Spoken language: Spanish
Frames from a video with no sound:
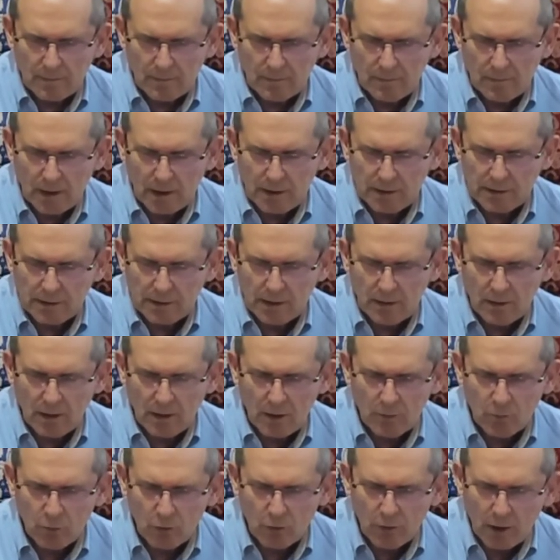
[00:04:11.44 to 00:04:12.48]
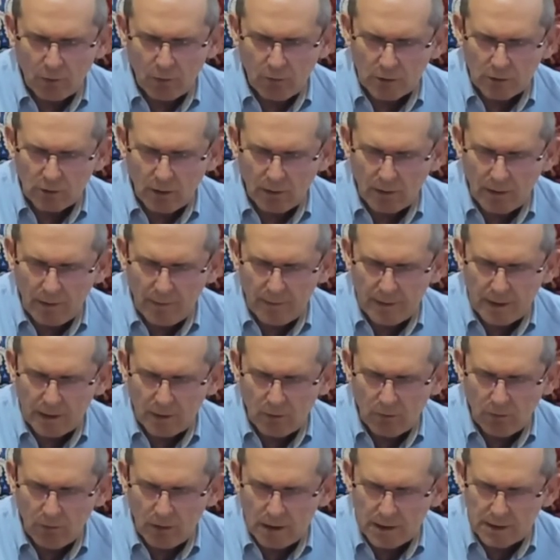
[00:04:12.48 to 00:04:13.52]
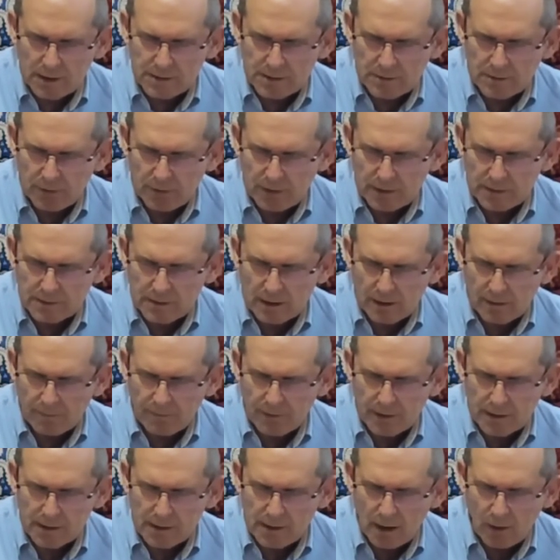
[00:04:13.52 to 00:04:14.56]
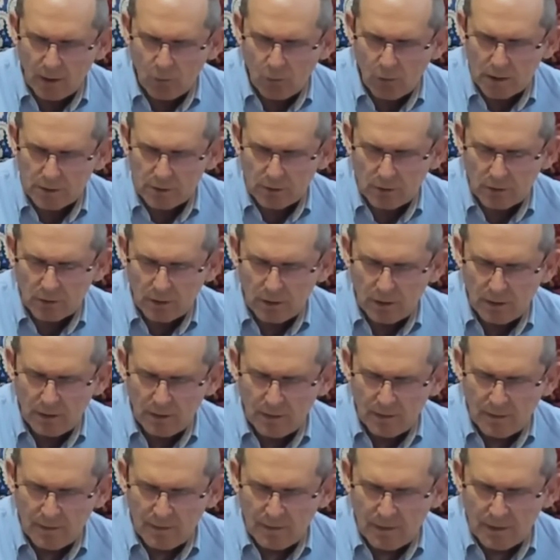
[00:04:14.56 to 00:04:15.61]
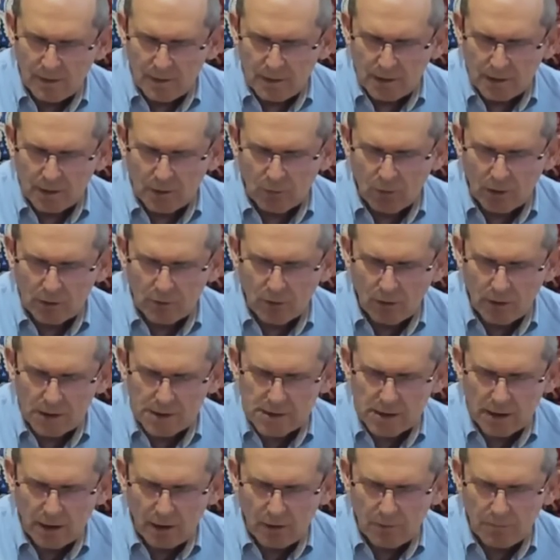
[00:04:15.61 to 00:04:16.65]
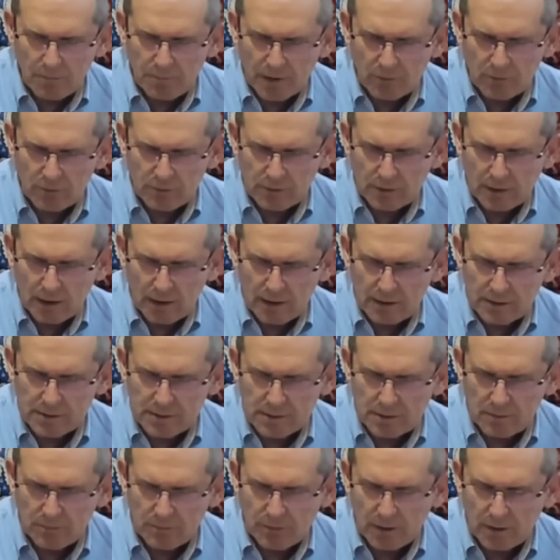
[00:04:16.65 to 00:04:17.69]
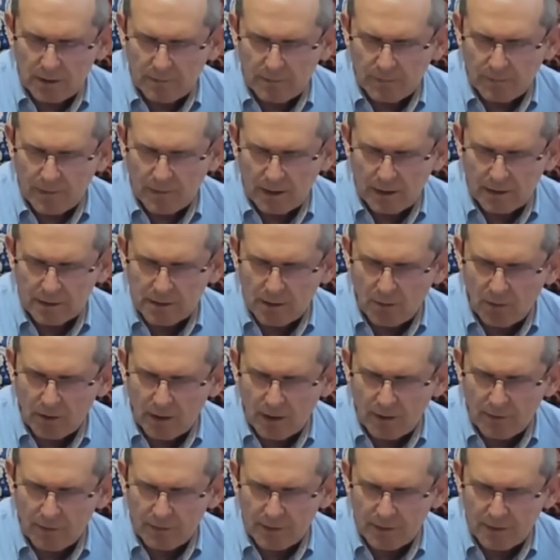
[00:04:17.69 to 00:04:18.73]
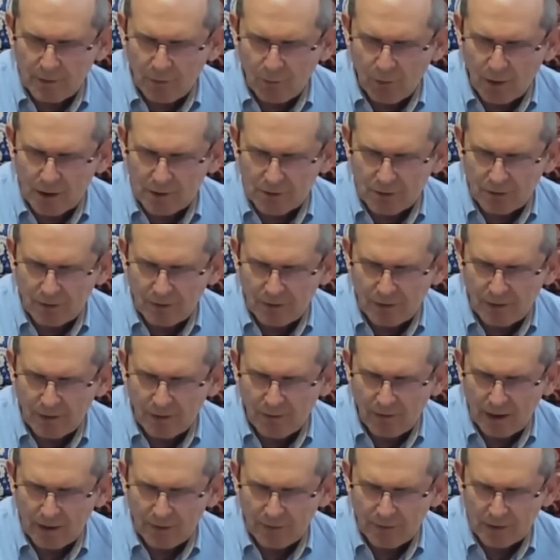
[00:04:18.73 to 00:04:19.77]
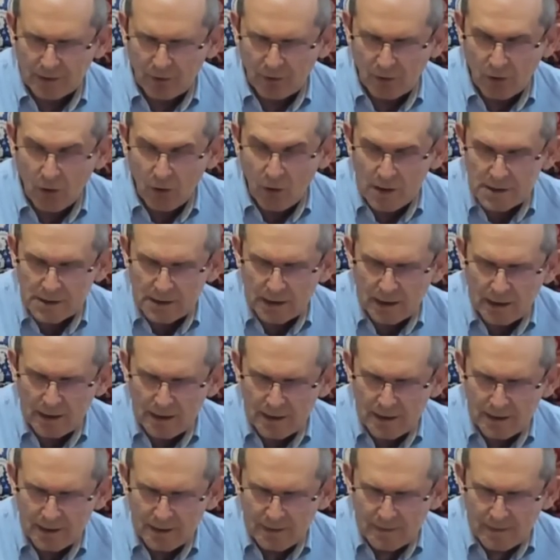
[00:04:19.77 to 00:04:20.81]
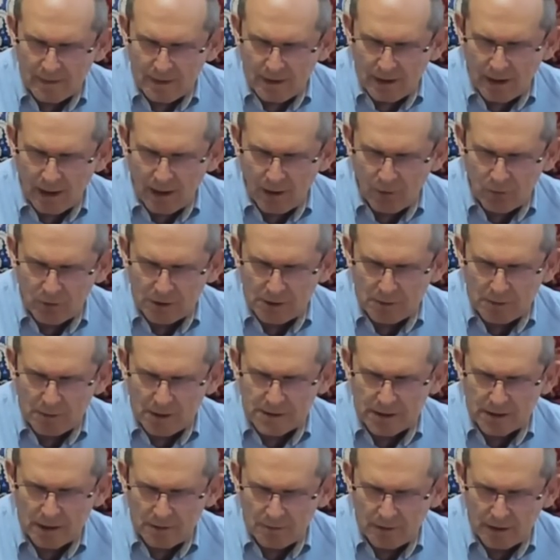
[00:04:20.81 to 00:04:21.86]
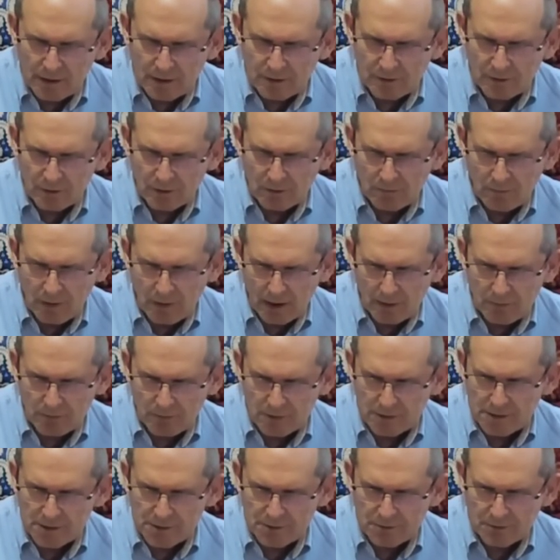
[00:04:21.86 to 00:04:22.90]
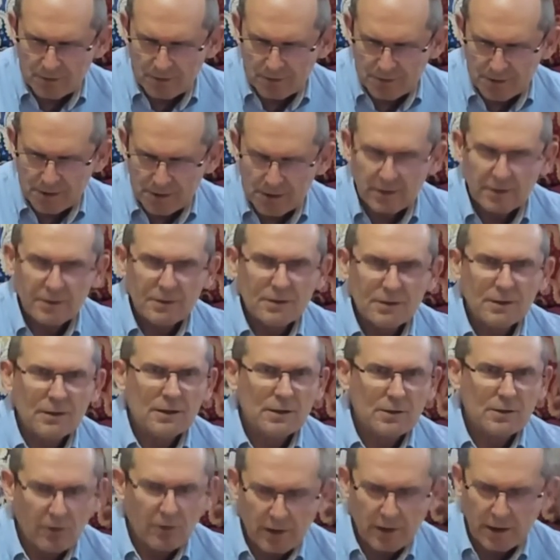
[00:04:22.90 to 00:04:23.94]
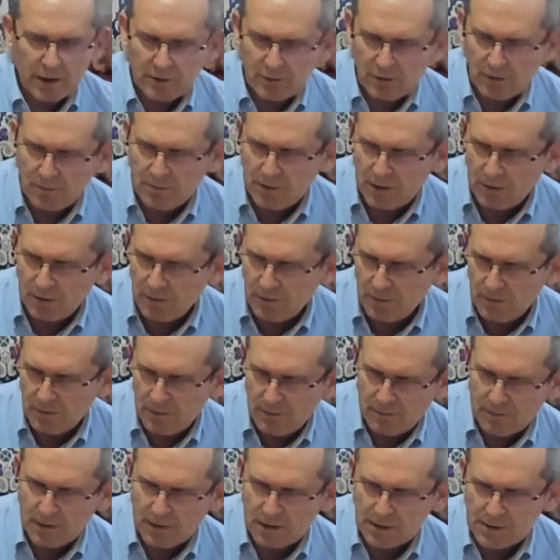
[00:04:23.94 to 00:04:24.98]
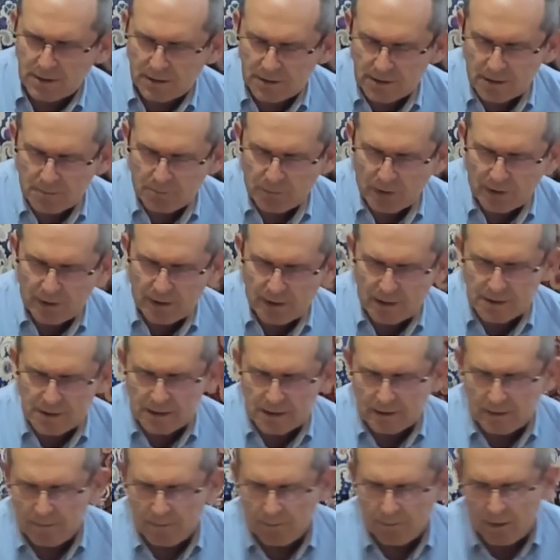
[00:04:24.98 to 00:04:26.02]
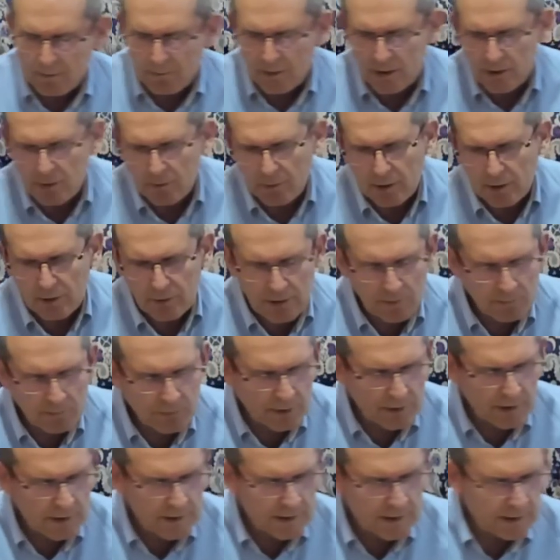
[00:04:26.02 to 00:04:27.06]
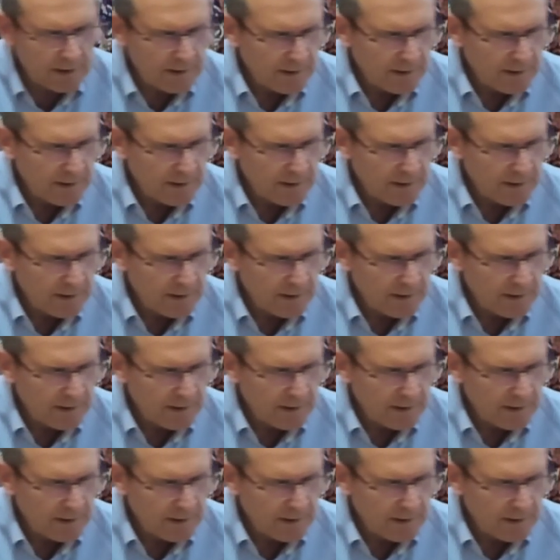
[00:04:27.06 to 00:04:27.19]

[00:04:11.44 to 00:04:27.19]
Y el, Buda cuando hablaba de escuelas siempre se refería a cuatro. Y cuando Gesela nos pregunta, siempre le tenemos que decir cuatro, no vale cinco. No, es que la última se divide en dos. Vale, pues eso sí, es correcto, pero se empieza así, más o menos se empieza así.